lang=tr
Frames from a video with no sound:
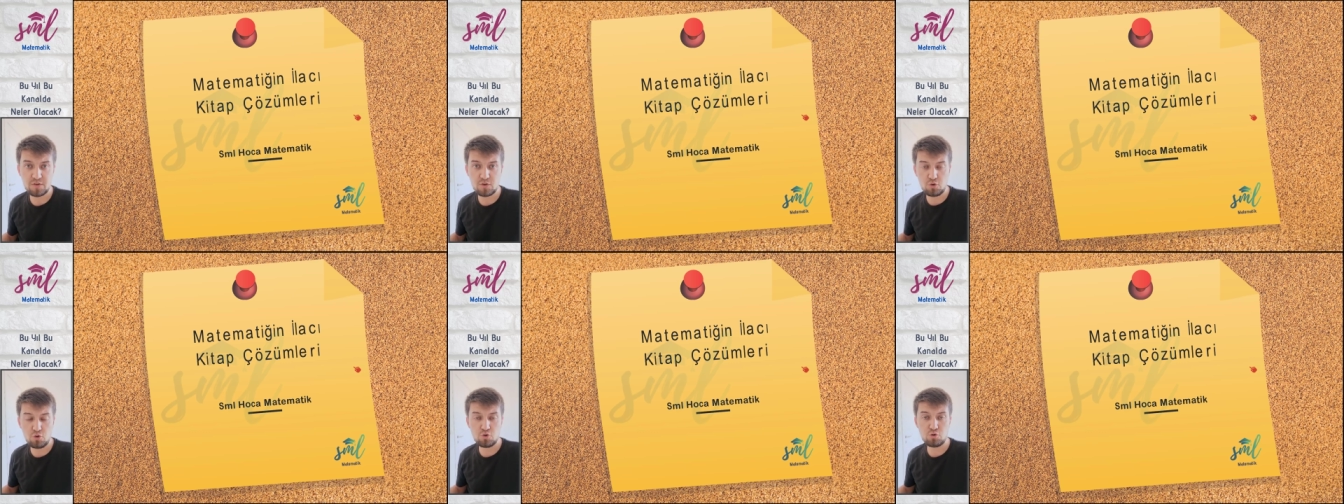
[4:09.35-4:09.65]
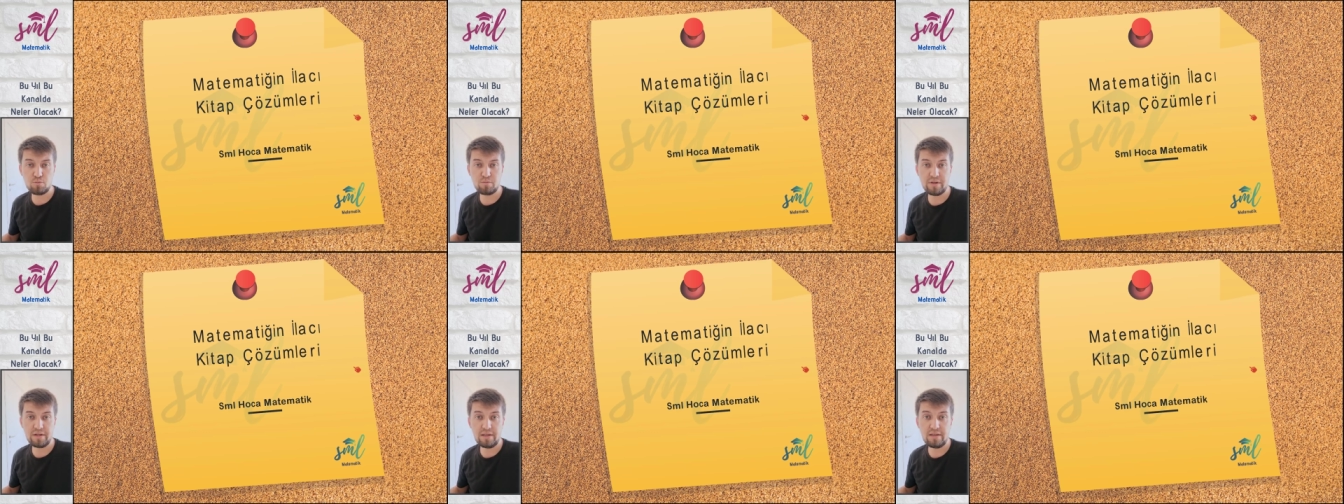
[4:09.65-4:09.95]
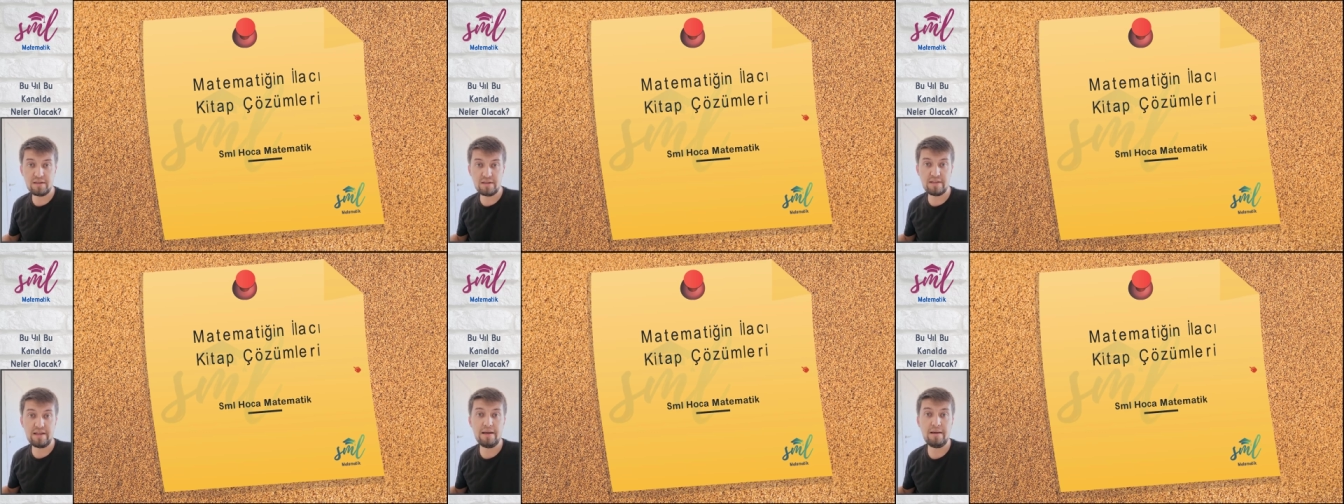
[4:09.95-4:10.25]

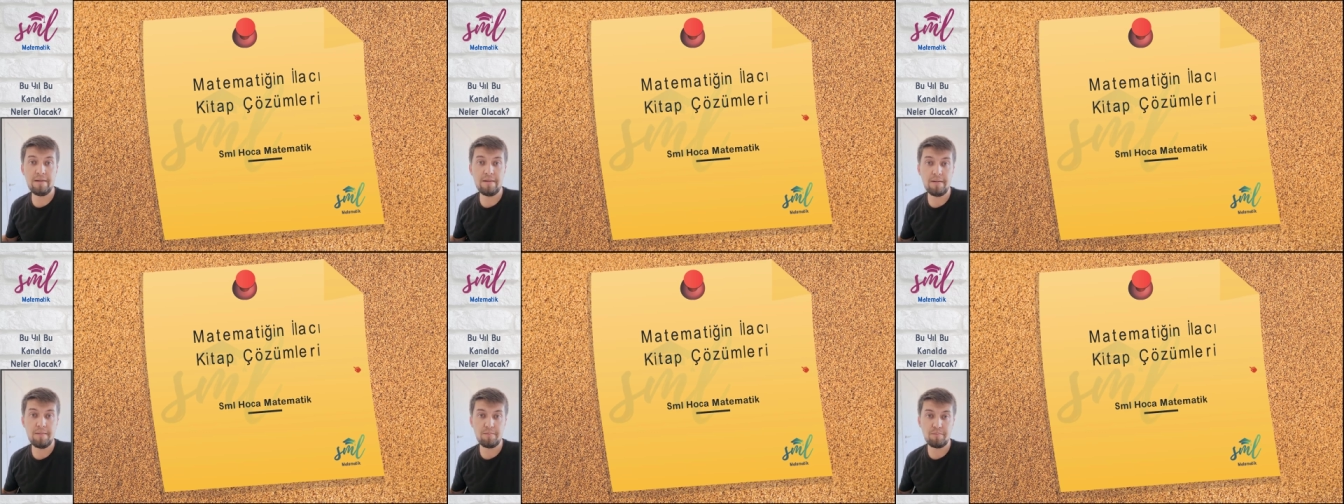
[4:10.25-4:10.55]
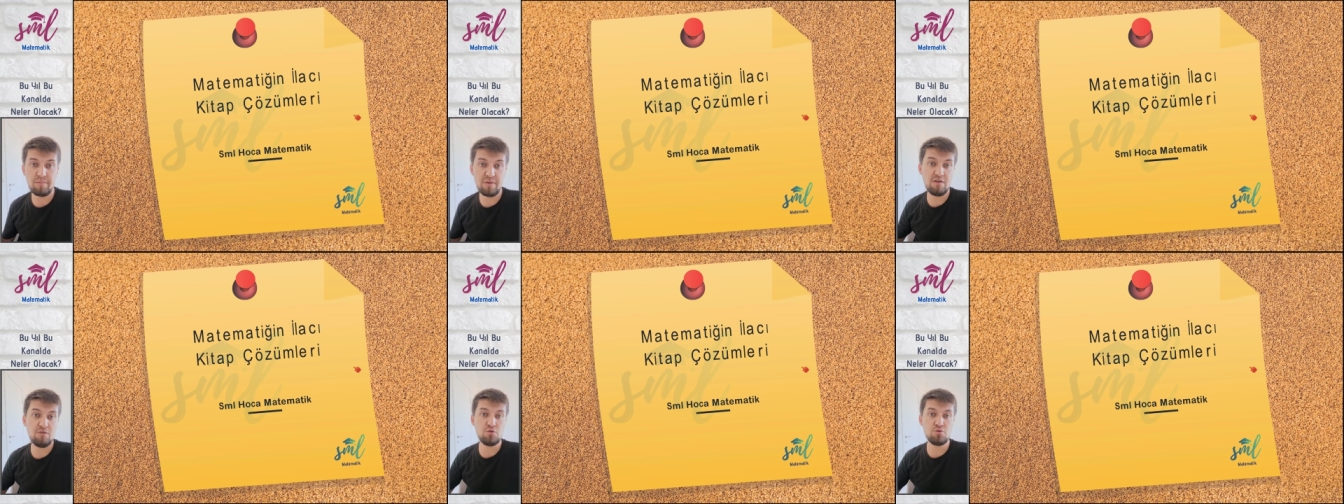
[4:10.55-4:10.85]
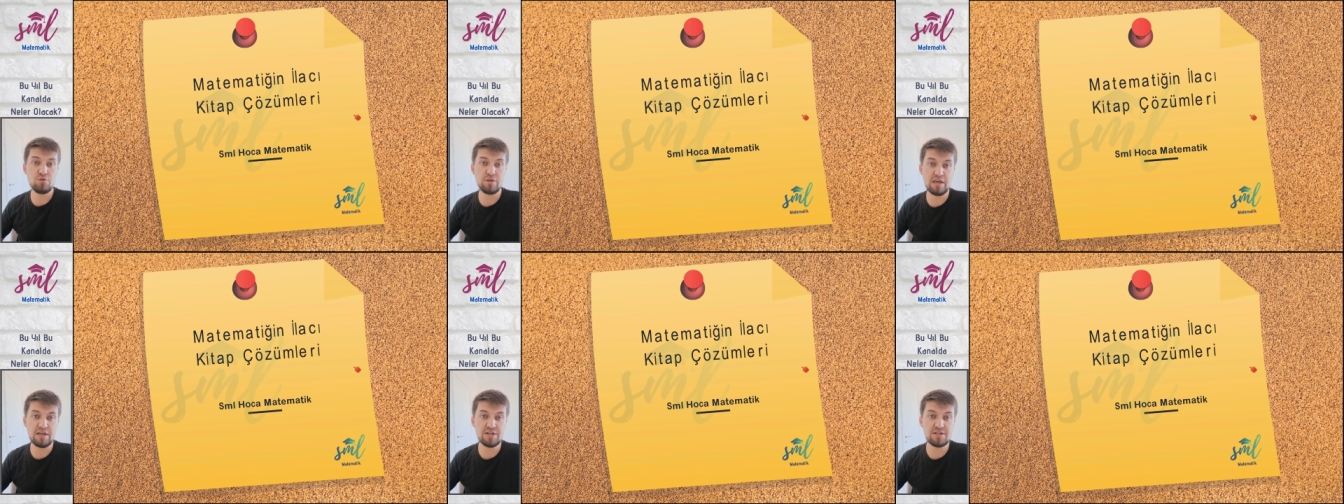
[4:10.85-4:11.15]
çözümleri yine
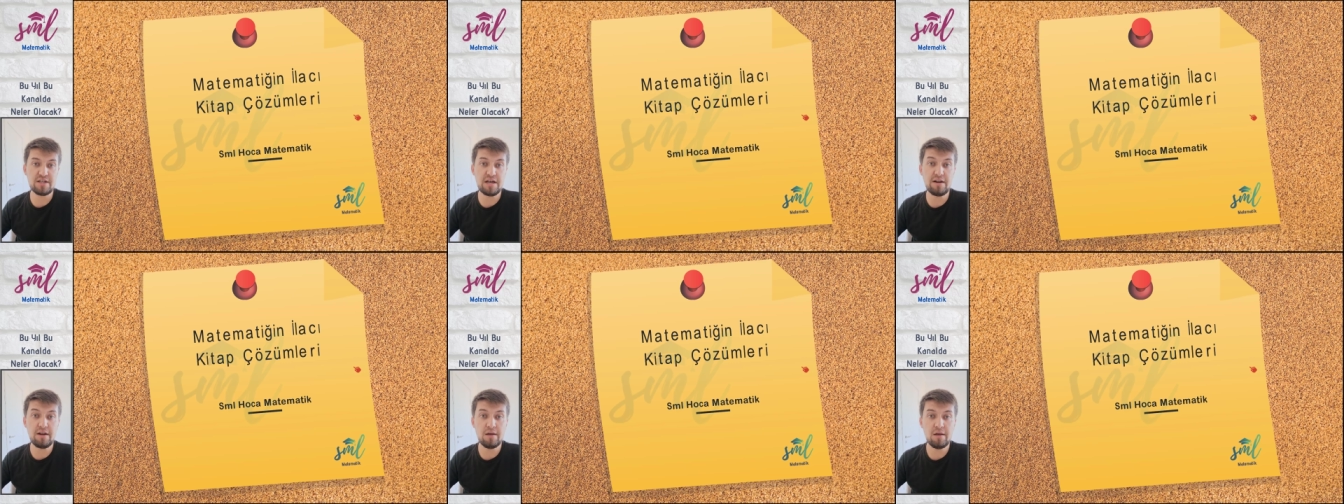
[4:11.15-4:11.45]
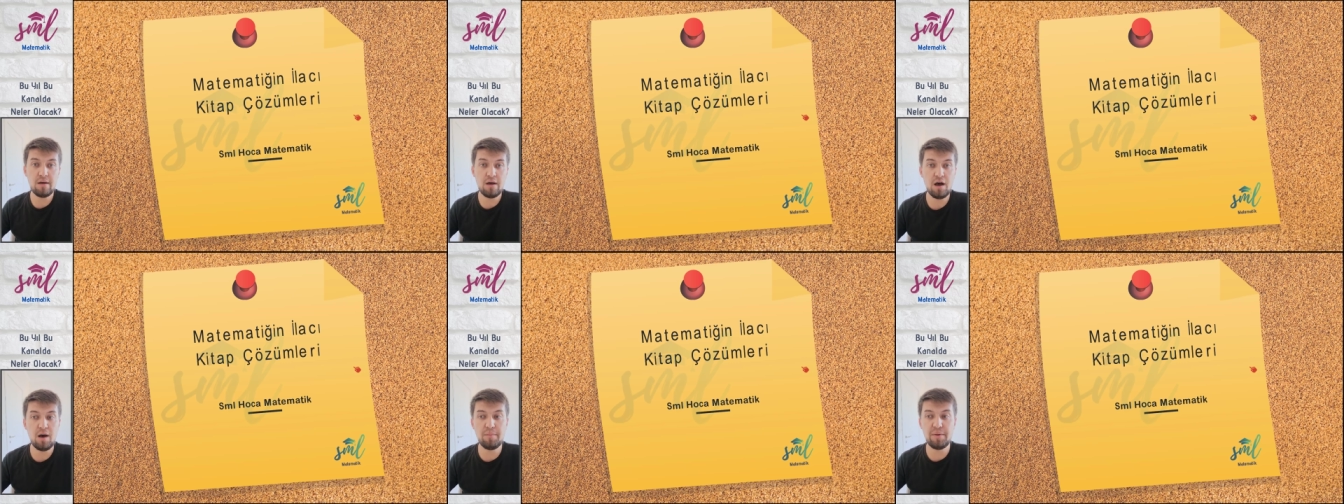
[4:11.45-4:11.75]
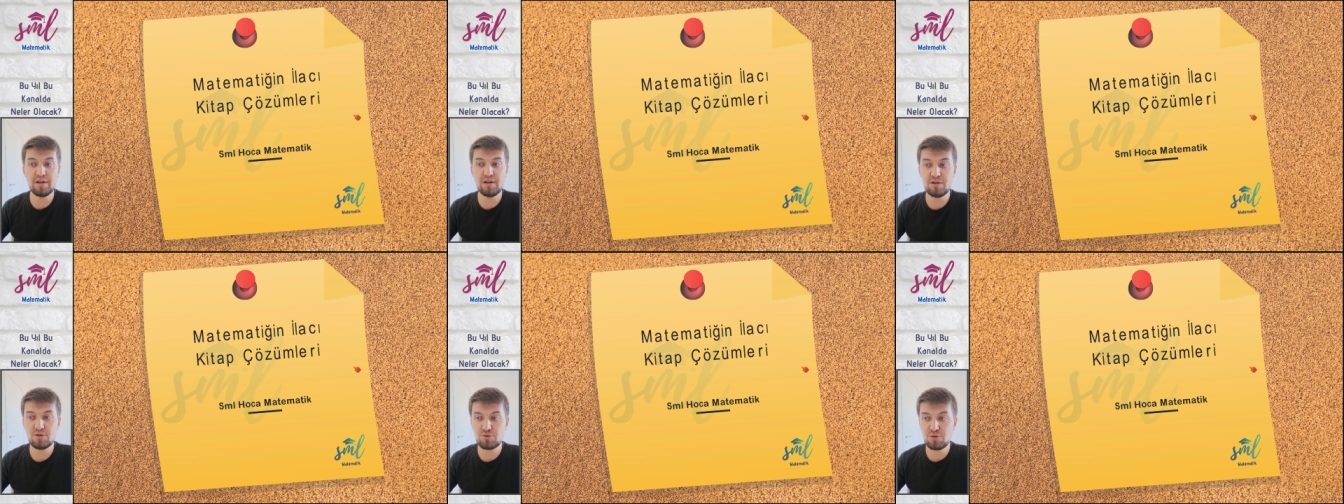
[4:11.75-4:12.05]
Mevcut gençler
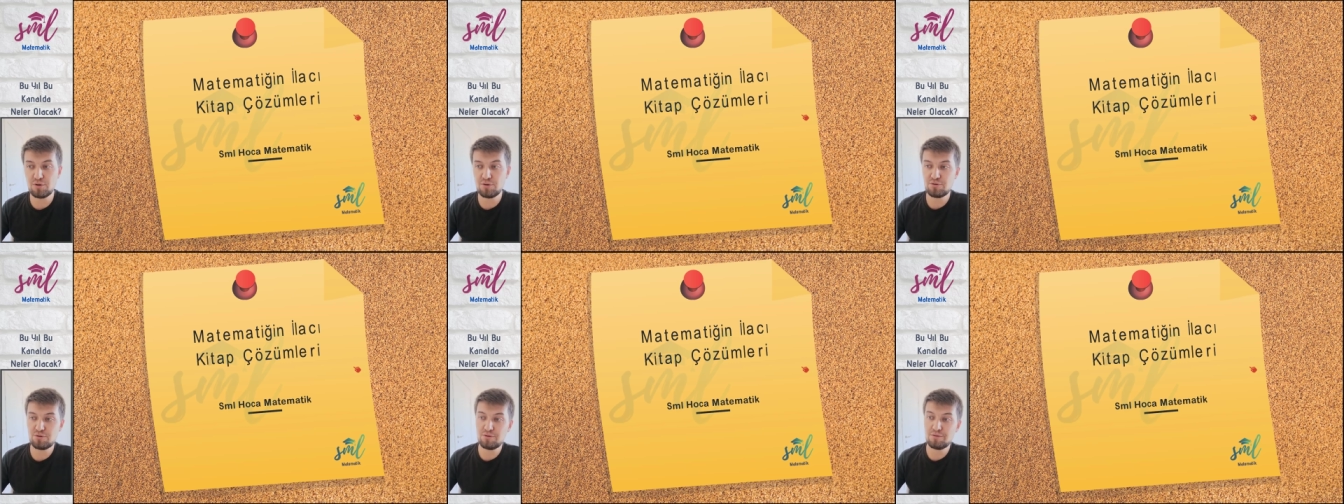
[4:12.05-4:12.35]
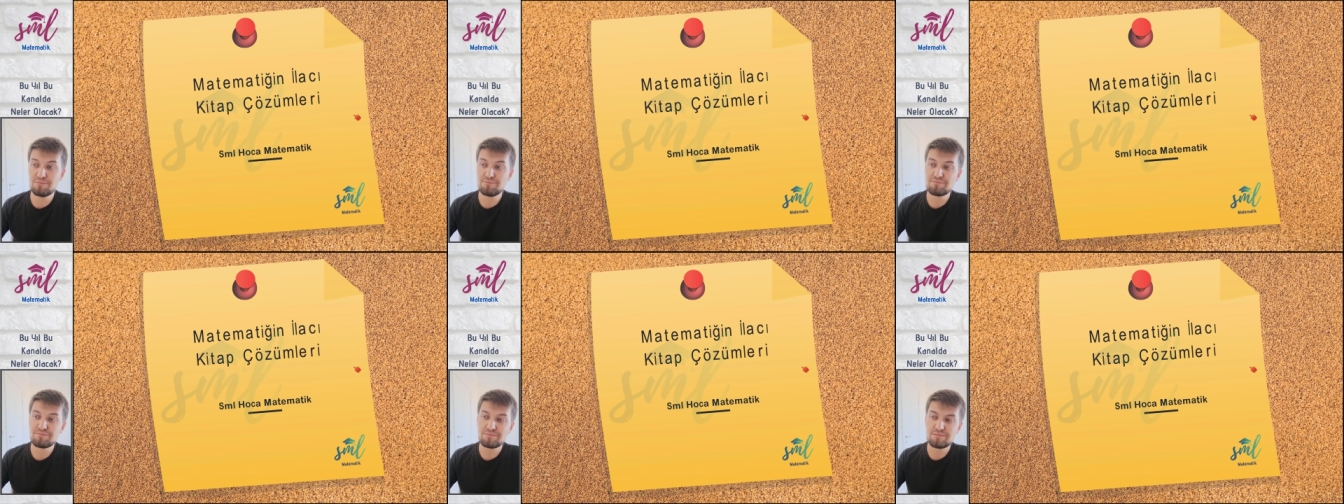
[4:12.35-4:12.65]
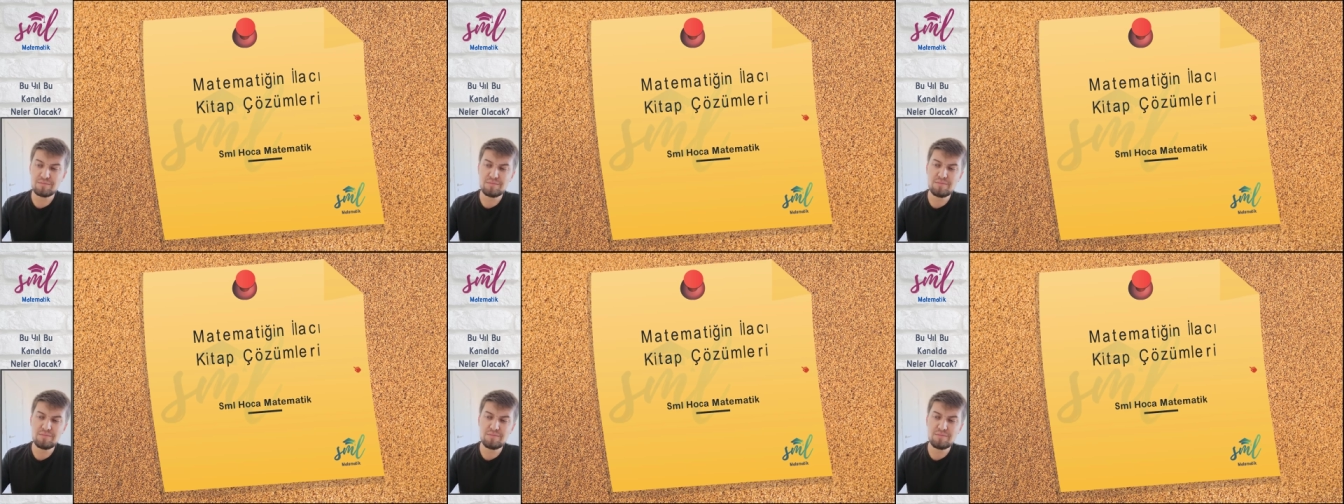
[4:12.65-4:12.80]
haberiniz olsun.